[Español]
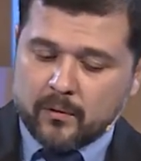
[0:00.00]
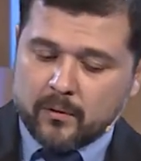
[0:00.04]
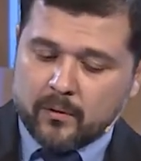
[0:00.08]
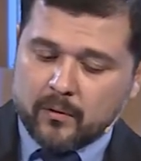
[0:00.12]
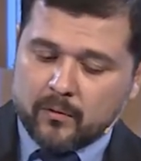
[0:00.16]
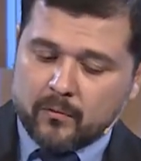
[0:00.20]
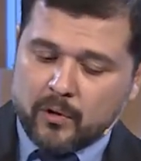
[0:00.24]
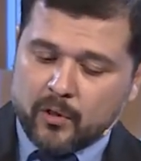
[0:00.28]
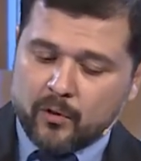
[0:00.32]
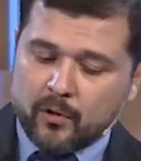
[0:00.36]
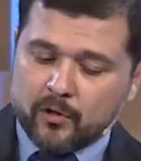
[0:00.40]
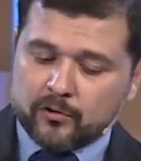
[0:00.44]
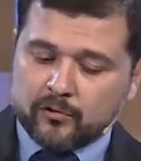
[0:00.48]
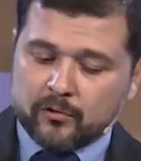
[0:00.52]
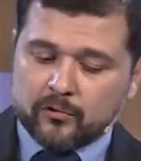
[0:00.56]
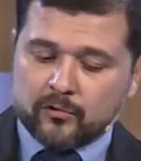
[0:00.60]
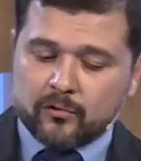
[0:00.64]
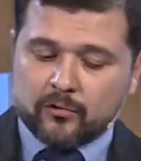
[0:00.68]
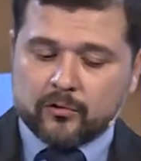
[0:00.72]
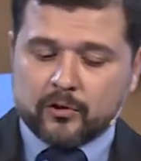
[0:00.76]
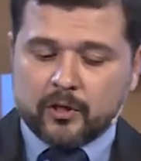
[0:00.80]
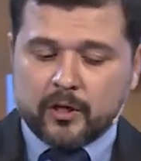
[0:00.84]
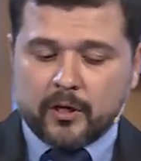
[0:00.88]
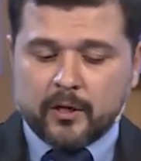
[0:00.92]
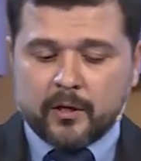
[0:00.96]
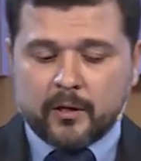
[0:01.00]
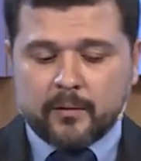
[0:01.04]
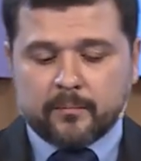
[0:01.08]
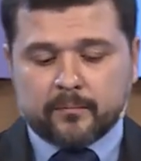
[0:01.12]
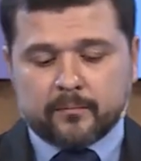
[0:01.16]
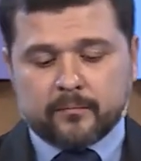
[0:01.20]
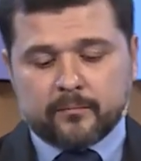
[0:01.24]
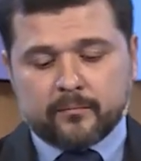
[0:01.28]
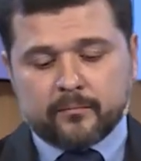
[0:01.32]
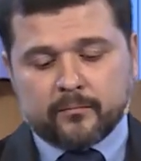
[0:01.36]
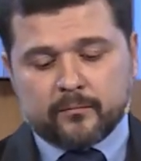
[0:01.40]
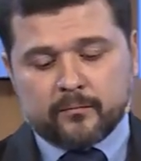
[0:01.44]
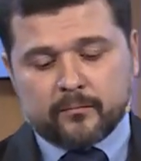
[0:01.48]
Cuando eso sucede,
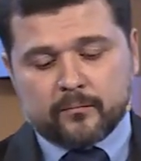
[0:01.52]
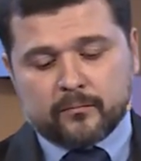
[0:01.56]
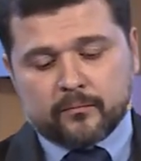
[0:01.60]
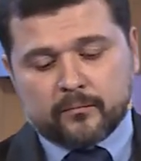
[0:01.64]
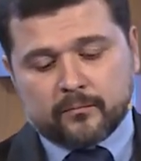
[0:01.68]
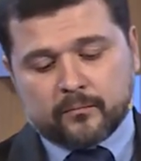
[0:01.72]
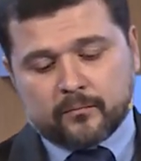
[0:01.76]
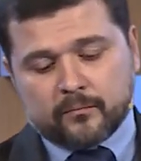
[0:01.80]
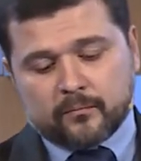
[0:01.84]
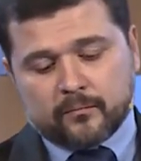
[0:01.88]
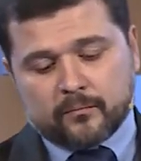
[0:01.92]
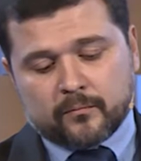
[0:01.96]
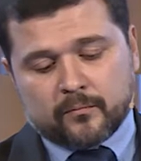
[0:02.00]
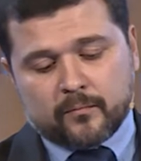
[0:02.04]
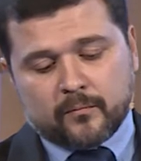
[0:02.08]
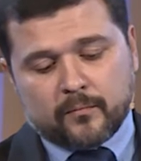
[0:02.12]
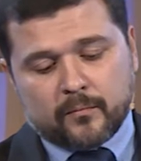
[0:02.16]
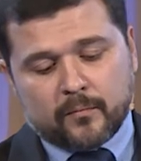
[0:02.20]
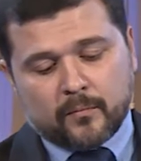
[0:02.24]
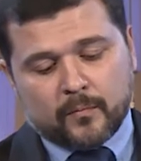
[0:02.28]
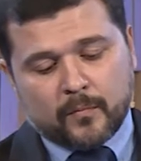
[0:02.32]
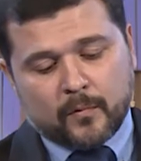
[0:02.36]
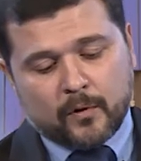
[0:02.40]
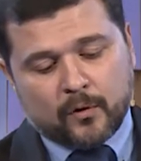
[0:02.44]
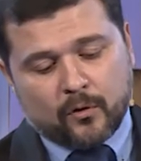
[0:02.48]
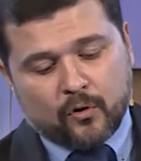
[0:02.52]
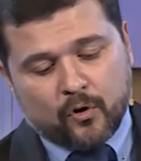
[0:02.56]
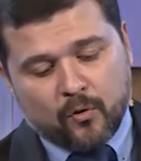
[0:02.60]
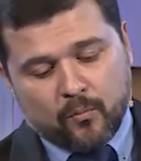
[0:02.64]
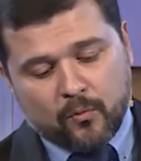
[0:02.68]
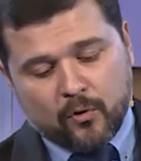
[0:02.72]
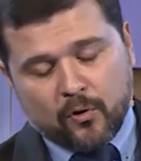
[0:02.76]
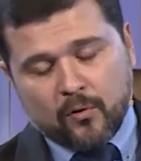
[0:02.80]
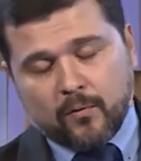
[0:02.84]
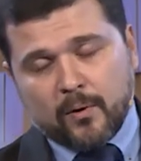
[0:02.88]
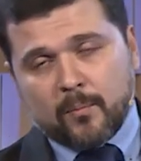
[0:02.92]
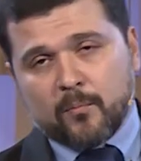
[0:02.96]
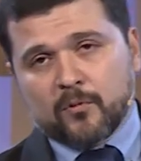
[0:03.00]
¿cómo
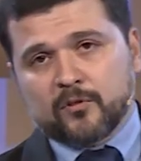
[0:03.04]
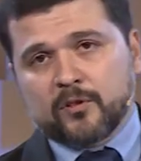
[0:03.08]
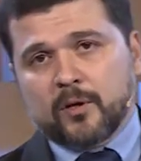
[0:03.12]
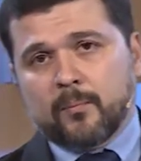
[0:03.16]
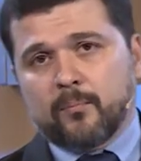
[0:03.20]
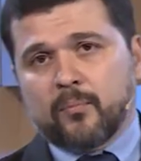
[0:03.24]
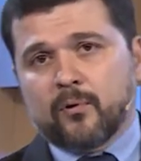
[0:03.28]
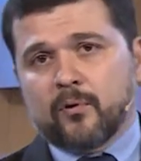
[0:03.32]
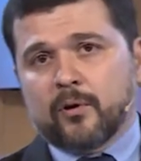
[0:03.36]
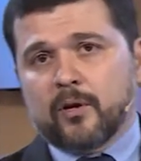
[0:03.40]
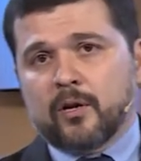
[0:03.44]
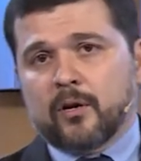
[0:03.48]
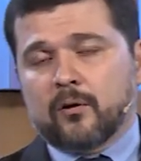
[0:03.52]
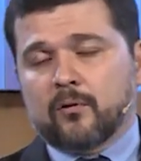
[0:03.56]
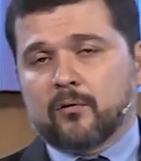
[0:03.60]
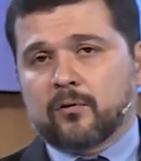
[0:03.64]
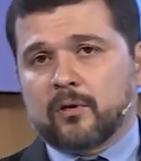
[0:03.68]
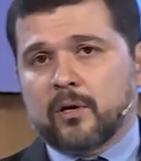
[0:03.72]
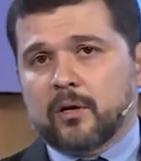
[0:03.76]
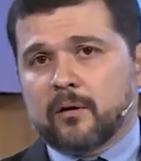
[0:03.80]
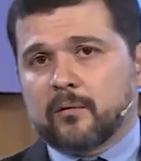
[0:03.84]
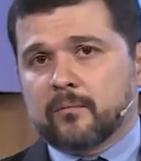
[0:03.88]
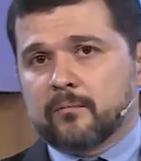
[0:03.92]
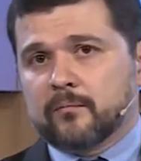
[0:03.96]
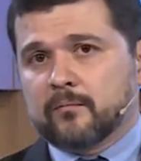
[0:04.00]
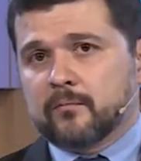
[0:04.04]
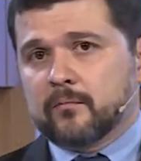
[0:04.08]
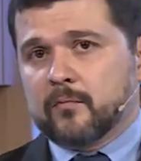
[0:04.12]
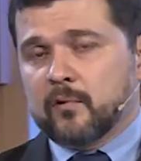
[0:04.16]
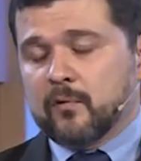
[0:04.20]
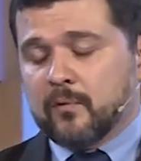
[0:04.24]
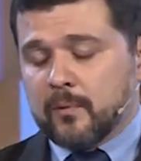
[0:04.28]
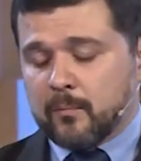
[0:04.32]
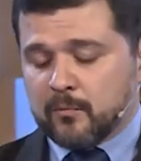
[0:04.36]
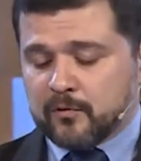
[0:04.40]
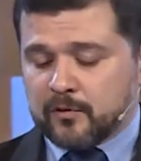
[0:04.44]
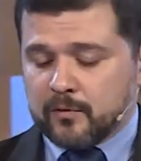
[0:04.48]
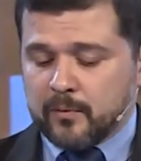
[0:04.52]
lo vamos a poder anotar? Lo
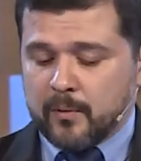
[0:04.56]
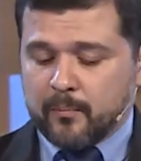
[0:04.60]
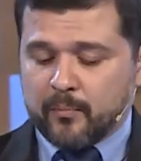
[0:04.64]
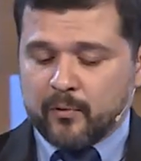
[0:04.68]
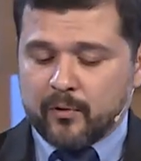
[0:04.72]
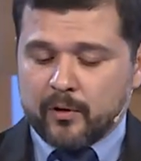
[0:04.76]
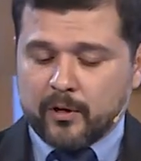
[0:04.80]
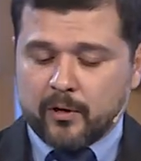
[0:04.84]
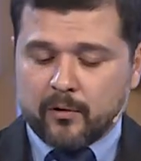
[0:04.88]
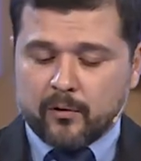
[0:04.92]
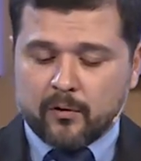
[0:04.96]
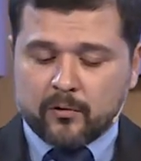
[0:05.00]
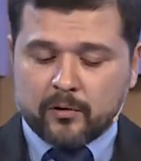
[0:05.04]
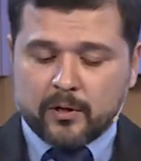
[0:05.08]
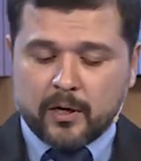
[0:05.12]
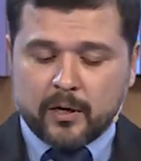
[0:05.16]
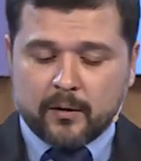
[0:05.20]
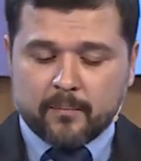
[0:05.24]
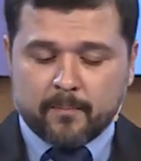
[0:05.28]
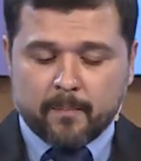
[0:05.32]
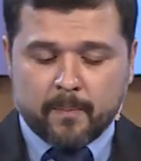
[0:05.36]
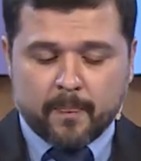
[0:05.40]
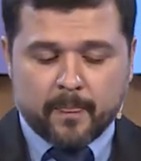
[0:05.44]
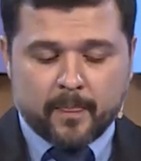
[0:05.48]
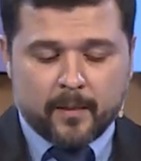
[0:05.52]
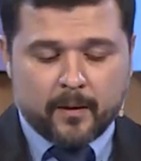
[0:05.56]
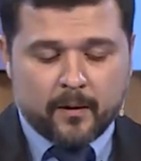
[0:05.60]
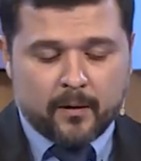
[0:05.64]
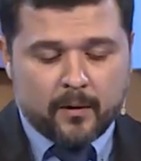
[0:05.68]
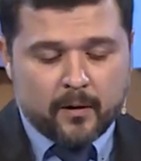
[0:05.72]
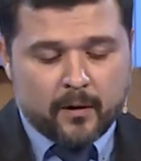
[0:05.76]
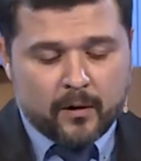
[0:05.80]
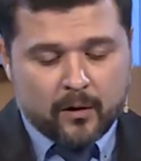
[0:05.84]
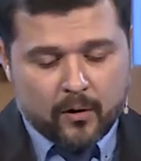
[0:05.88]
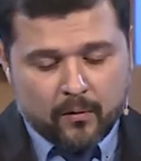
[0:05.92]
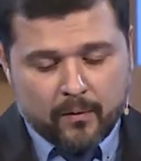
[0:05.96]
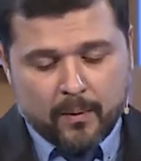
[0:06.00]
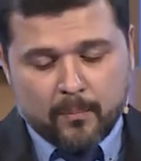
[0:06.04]
vamos a poder notar.
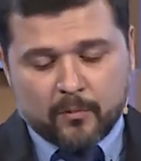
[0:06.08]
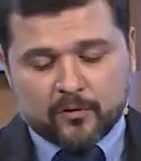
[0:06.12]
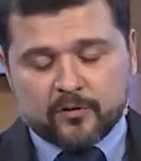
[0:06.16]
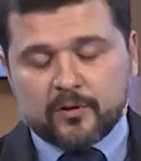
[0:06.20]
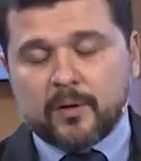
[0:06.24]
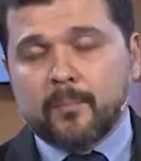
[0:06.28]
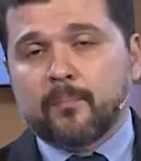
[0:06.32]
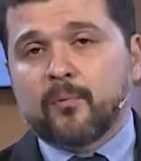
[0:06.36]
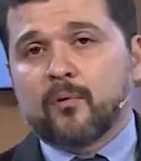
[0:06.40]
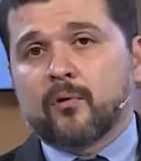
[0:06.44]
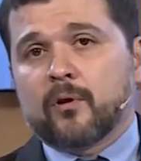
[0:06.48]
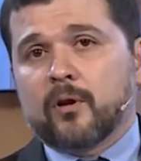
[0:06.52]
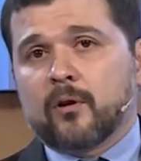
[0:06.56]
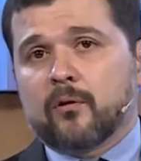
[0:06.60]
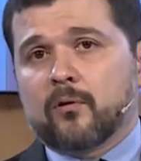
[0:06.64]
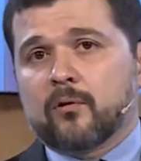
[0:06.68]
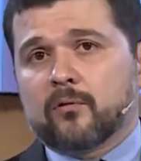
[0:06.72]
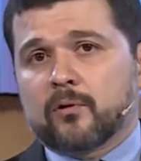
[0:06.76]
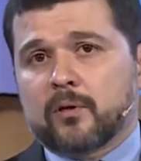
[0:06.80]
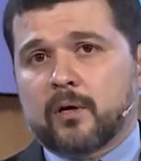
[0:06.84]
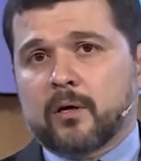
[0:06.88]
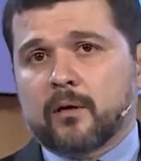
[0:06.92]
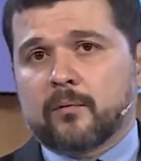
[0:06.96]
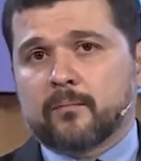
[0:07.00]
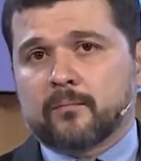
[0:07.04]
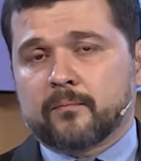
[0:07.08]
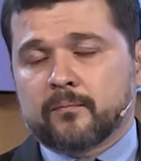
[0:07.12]
Lo vamos a poder notar